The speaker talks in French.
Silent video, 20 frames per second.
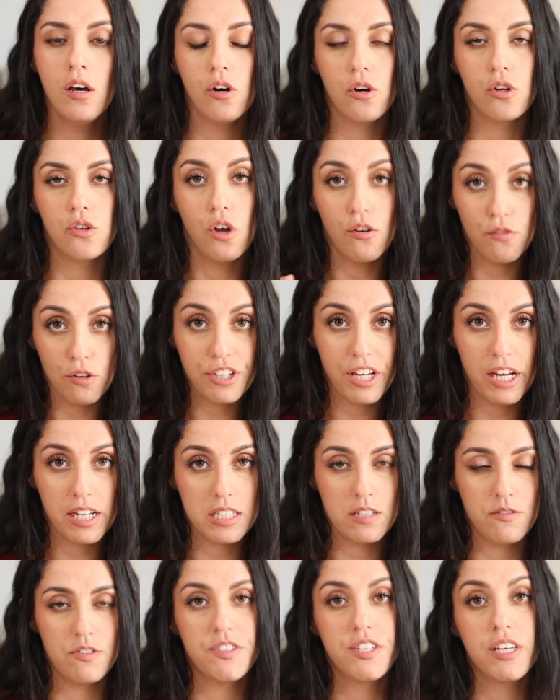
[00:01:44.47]
euh, dans votre
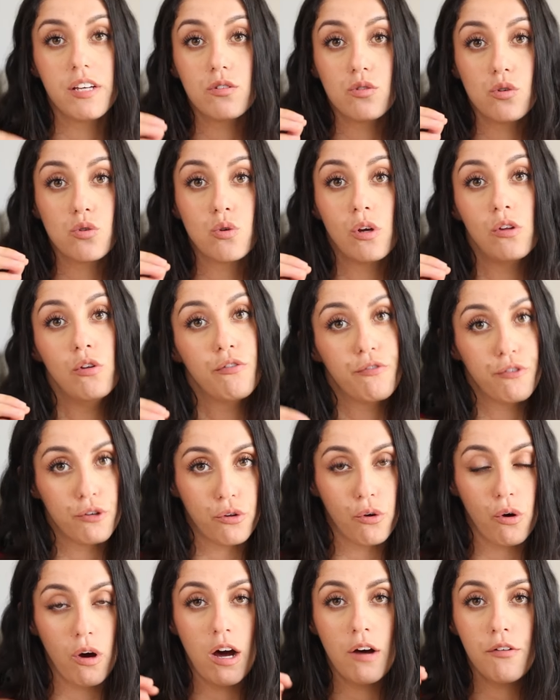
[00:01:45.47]
activité, que ce soit de
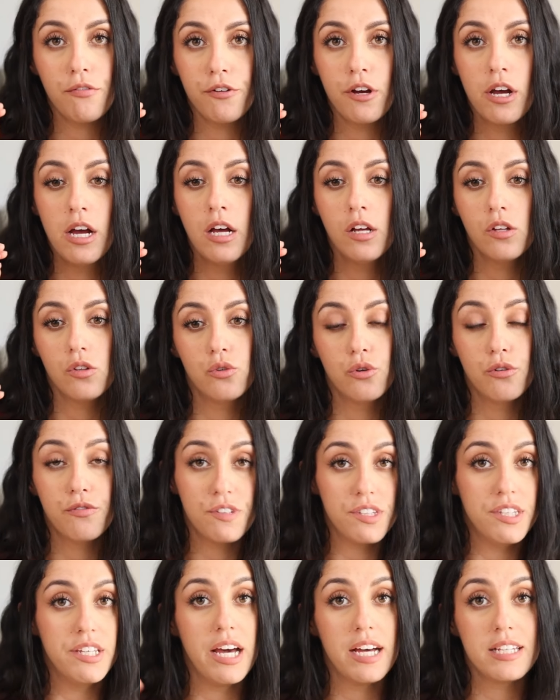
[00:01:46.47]
photographe, de
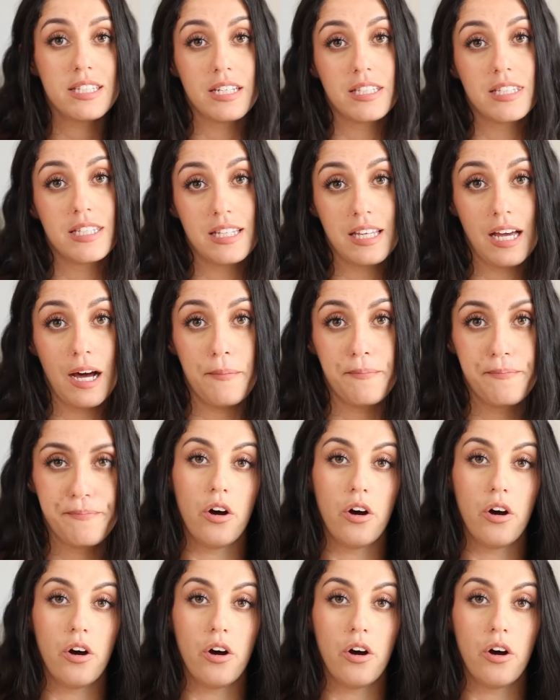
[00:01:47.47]
vidéaste, etc.